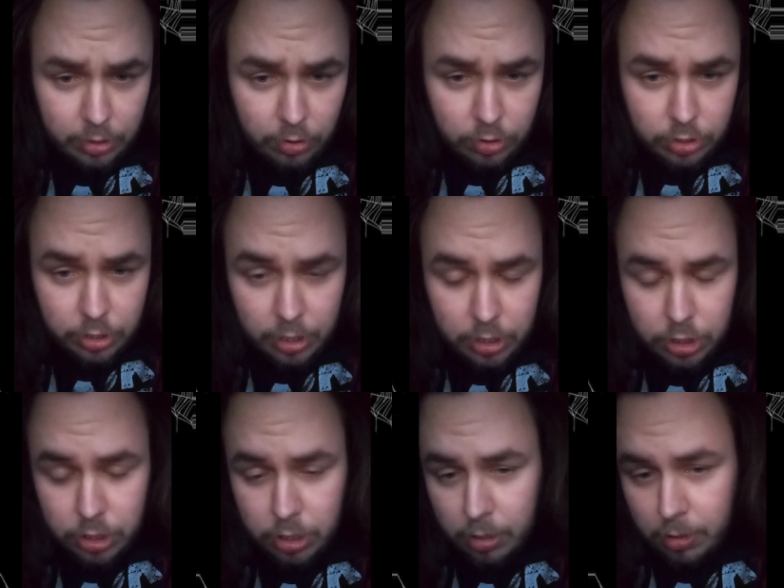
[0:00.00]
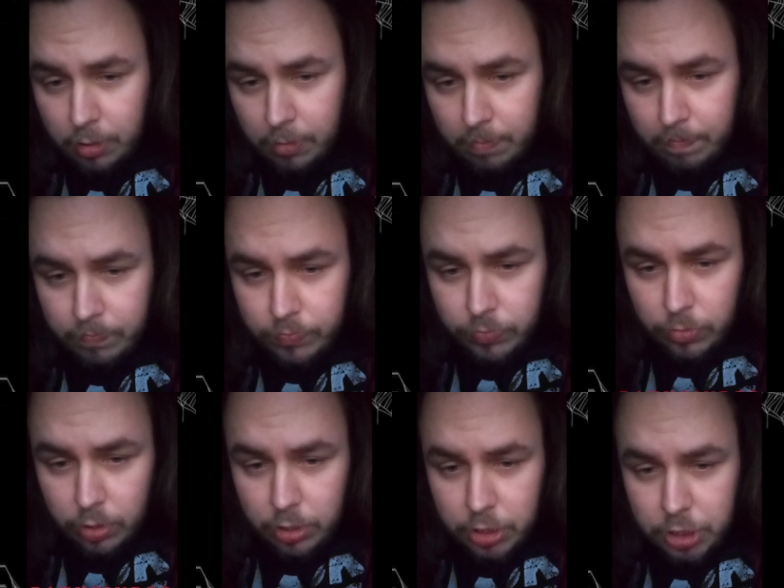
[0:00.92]
rok też
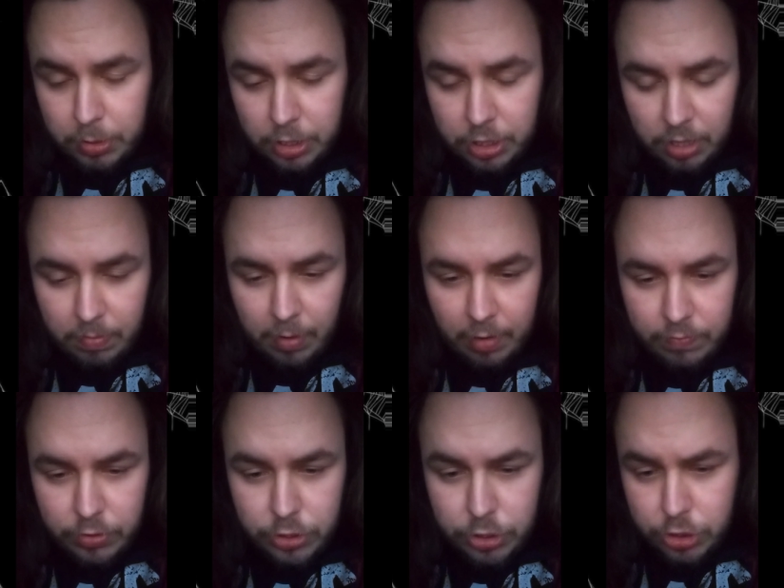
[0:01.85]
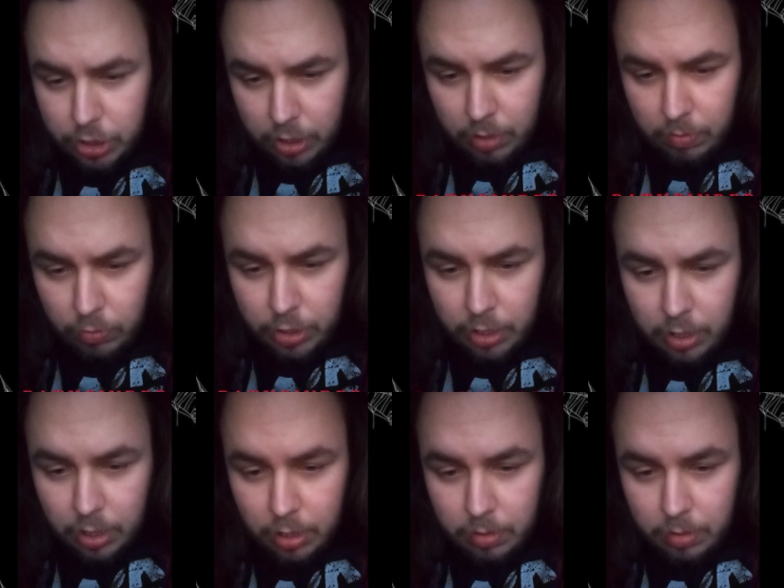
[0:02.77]
świetnie bawić, że moje